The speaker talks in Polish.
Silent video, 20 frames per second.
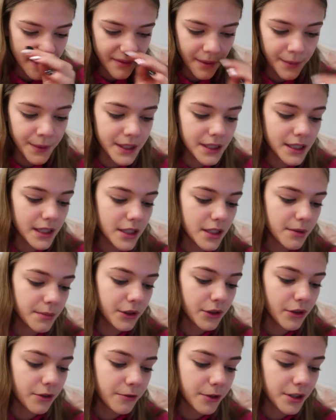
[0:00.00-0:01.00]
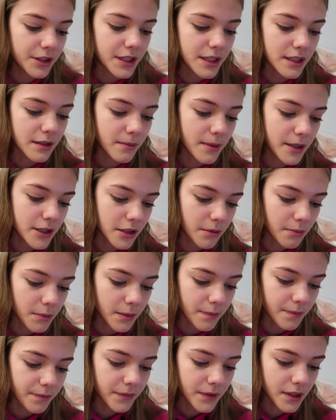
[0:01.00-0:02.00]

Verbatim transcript: Mam nadzieję, że mi to wyjdzie, zobaczymy.